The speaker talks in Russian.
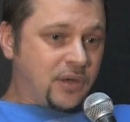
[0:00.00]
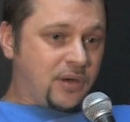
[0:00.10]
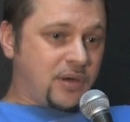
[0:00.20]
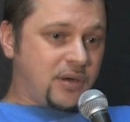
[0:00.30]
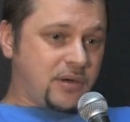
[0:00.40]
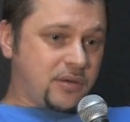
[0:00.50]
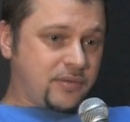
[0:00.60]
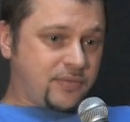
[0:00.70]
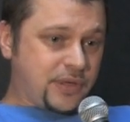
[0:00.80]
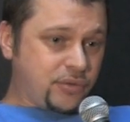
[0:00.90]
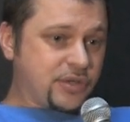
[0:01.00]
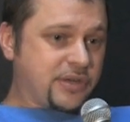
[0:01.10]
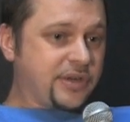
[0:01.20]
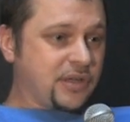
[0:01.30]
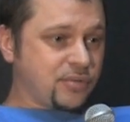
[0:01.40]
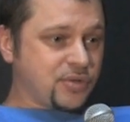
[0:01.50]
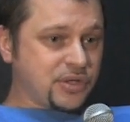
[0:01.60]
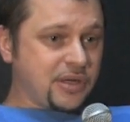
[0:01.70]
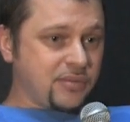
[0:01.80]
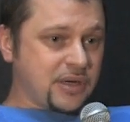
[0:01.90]
А, Володя говорил о том же
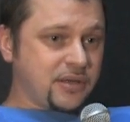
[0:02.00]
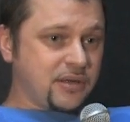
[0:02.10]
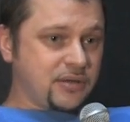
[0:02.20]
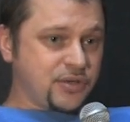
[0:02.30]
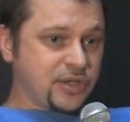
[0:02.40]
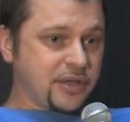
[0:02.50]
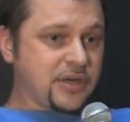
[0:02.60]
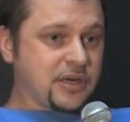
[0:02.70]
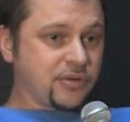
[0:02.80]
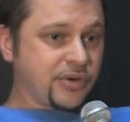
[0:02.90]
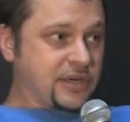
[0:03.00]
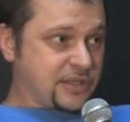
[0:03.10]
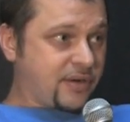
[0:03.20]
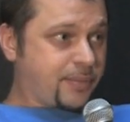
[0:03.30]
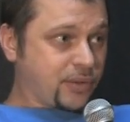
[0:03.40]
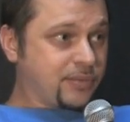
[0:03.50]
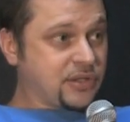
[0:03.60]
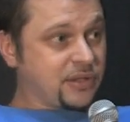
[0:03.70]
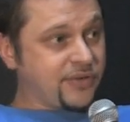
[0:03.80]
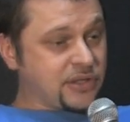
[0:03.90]
самом, когда человек, который организовал подобный
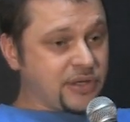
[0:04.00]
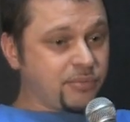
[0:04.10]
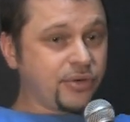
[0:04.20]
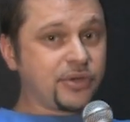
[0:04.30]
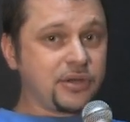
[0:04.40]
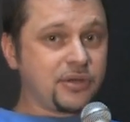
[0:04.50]
центр в Екатеринбурге,